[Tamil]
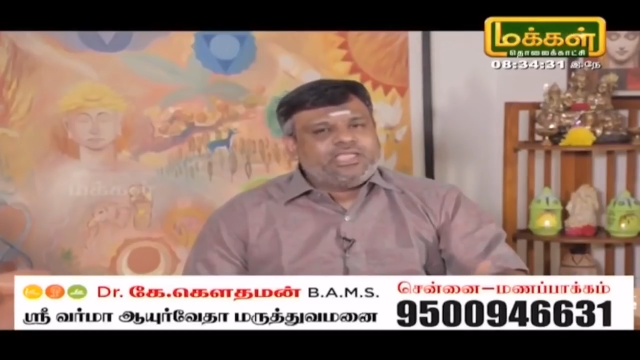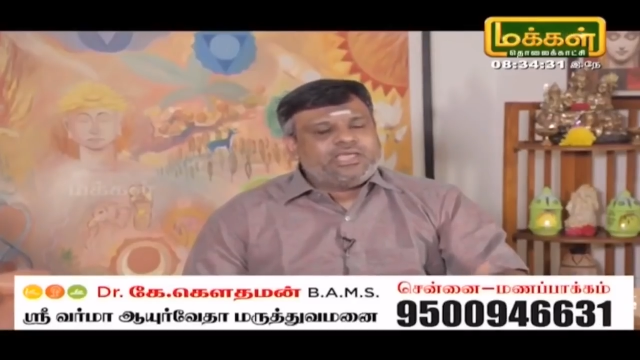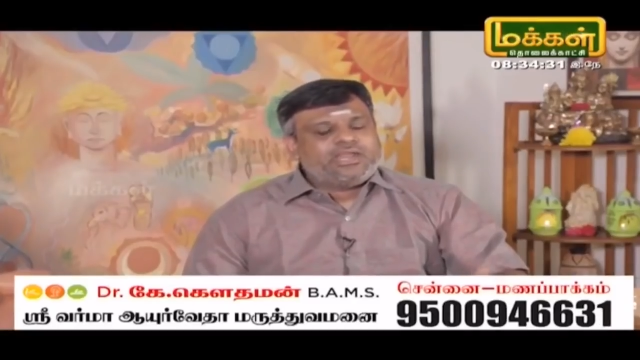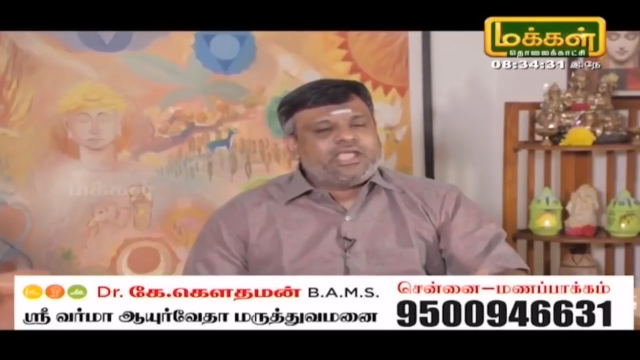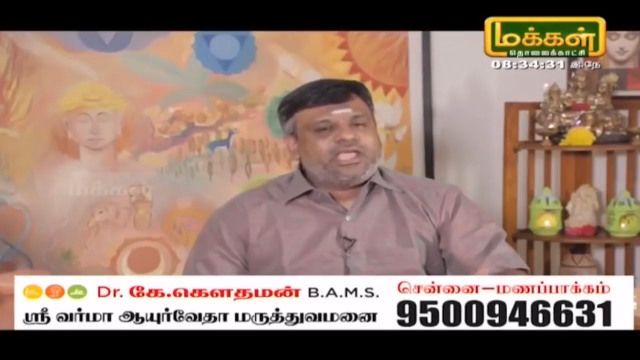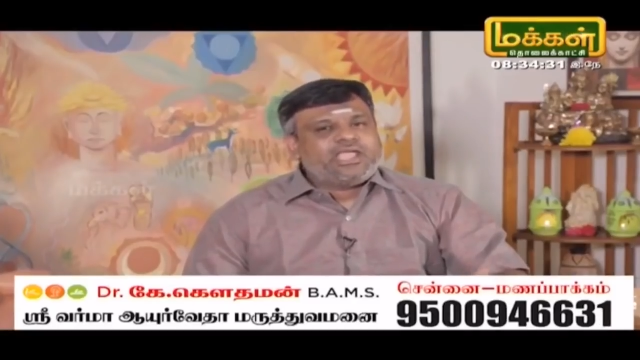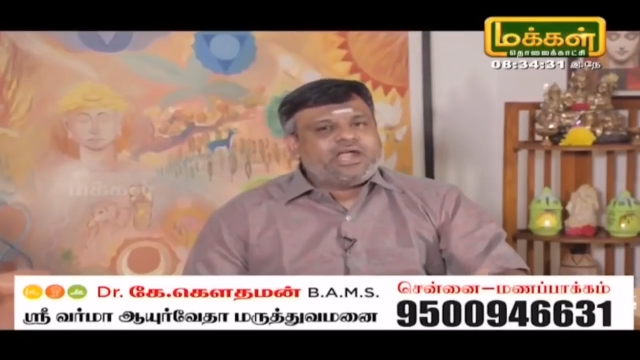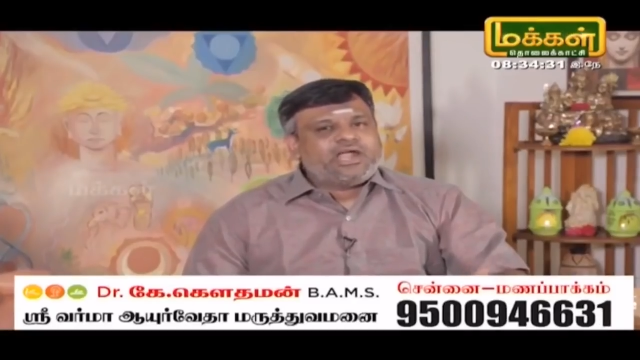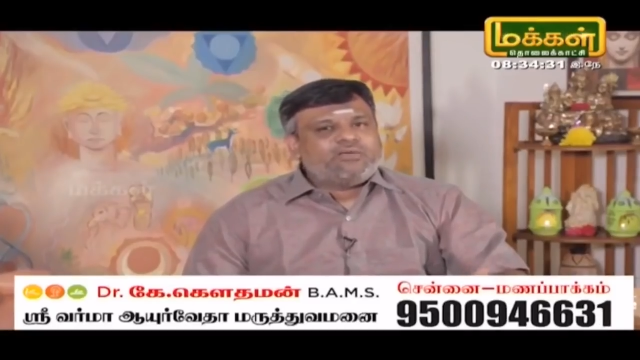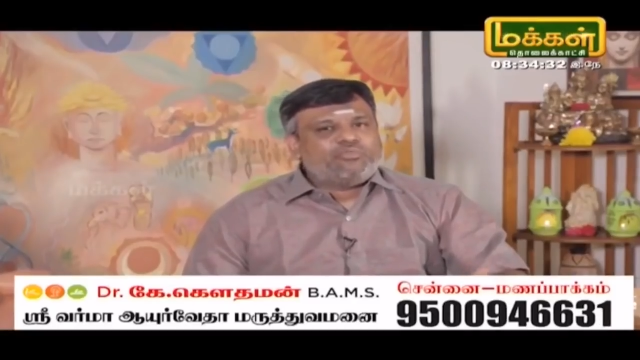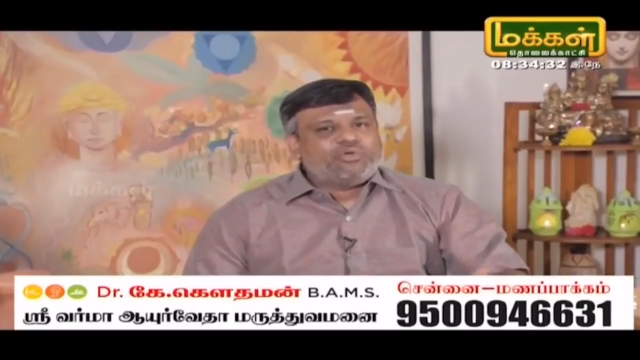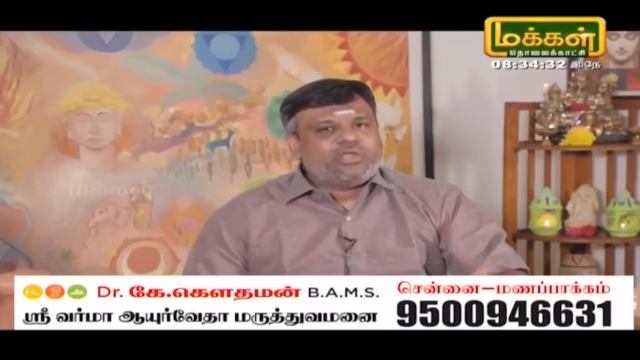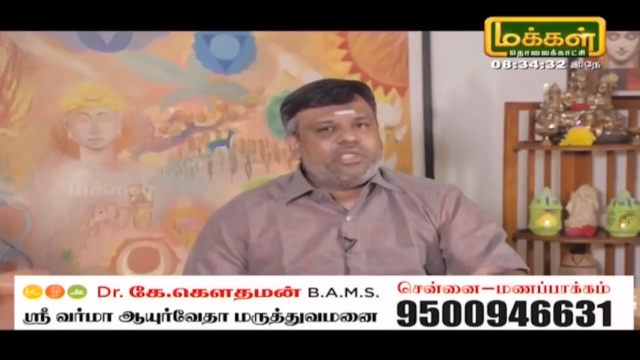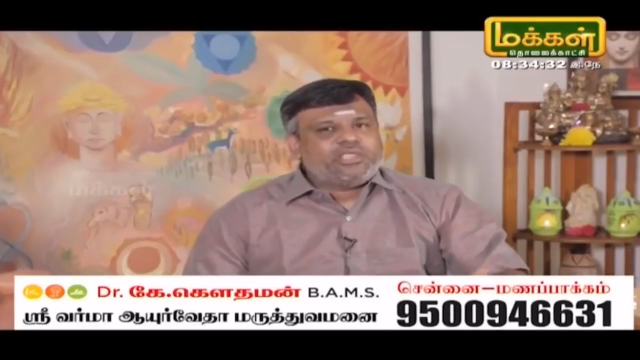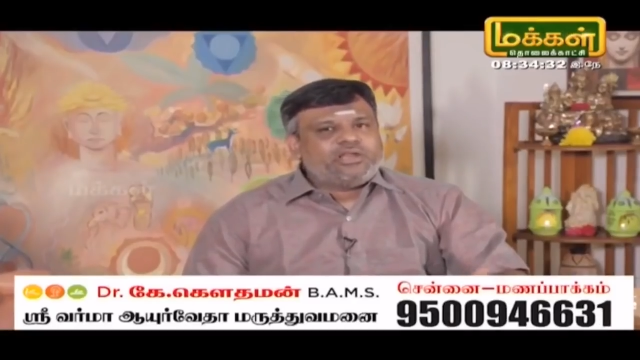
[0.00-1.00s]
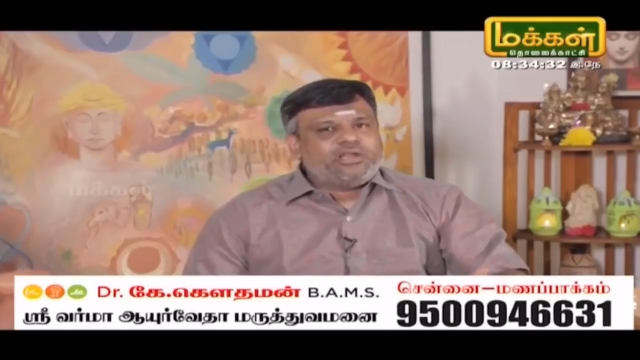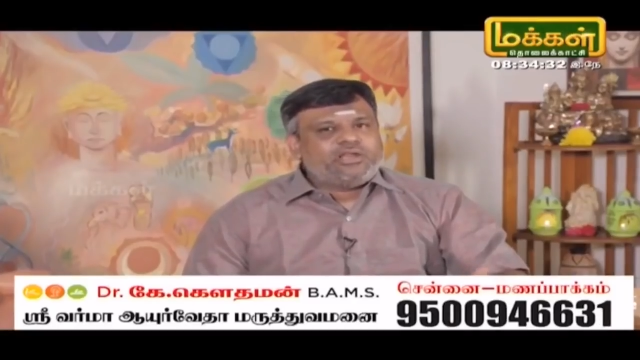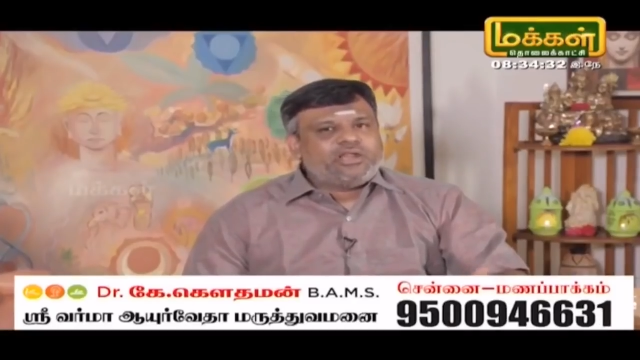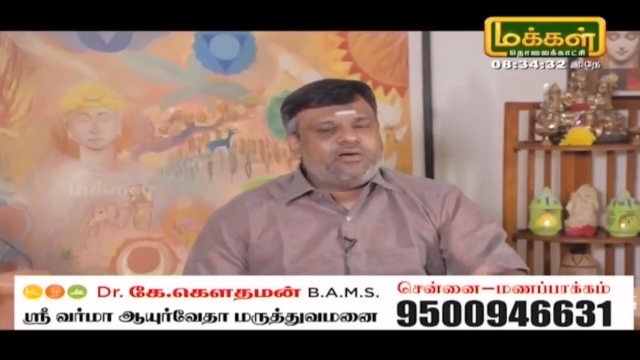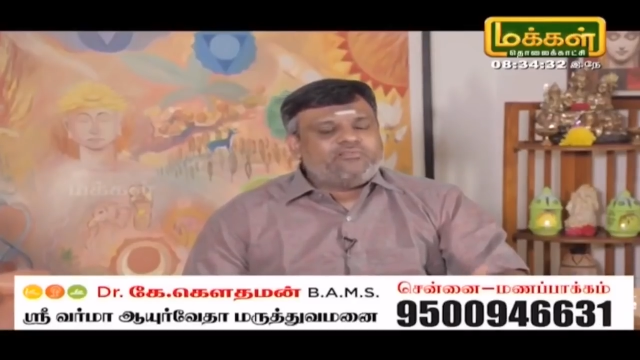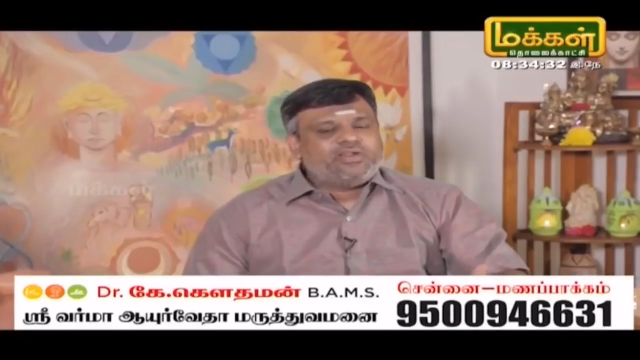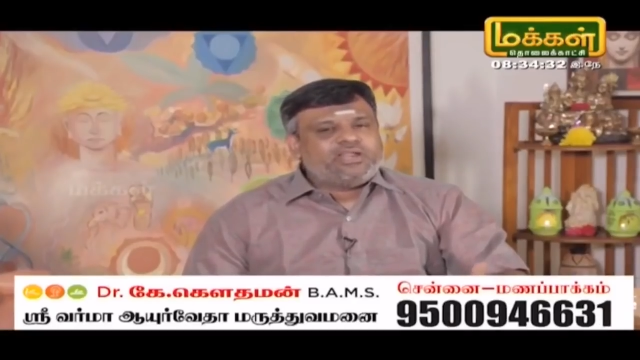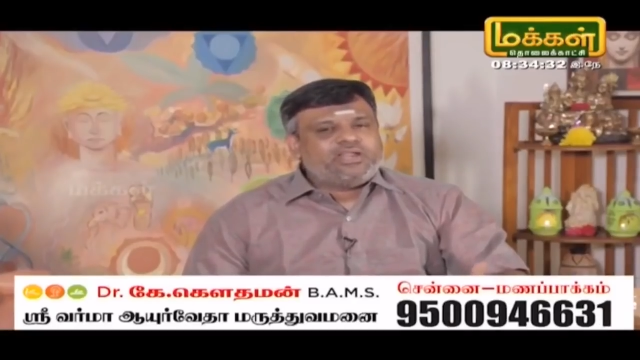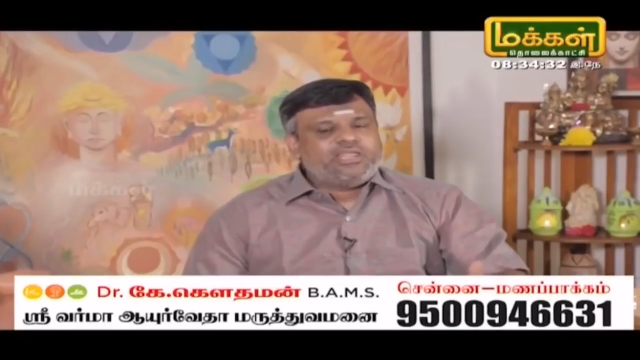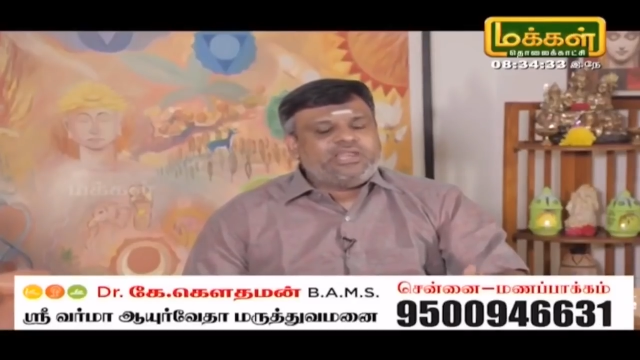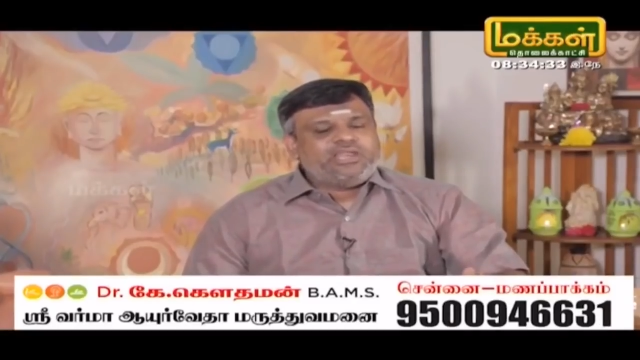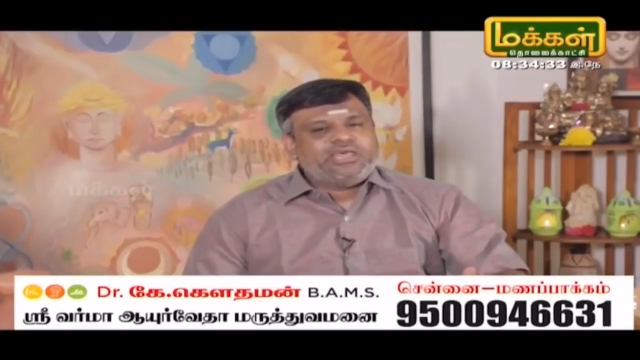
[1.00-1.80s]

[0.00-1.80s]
இயற்கையான முறையில் அவர்கள்